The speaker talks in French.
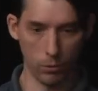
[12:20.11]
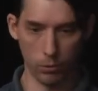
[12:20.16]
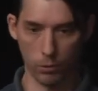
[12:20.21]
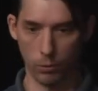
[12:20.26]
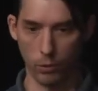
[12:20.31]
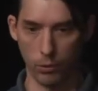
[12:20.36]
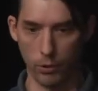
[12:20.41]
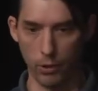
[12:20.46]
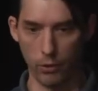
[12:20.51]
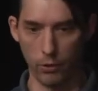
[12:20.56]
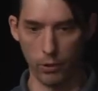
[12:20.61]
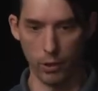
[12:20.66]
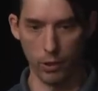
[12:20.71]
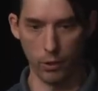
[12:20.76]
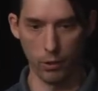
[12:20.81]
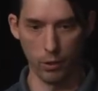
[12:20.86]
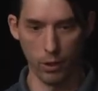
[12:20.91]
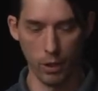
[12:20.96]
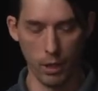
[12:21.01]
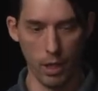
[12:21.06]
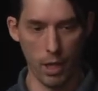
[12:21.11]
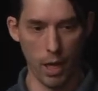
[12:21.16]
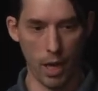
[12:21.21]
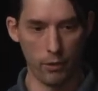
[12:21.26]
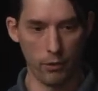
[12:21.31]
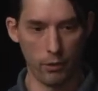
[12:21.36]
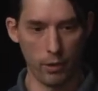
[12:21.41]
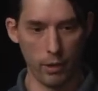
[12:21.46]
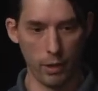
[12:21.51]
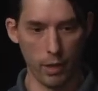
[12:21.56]
donc ça c'est
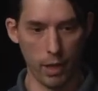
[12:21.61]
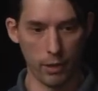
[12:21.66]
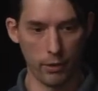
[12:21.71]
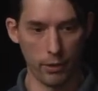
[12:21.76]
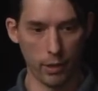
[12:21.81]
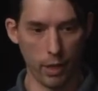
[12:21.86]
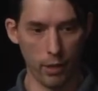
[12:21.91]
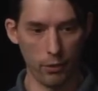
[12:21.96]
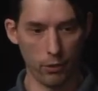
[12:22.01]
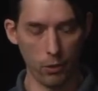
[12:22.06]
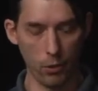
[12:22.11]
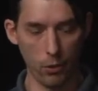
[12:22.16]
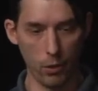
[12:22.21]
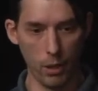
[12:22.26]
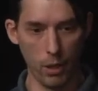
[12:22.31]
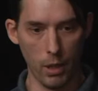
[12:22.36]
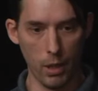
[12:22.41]
assez intéressant.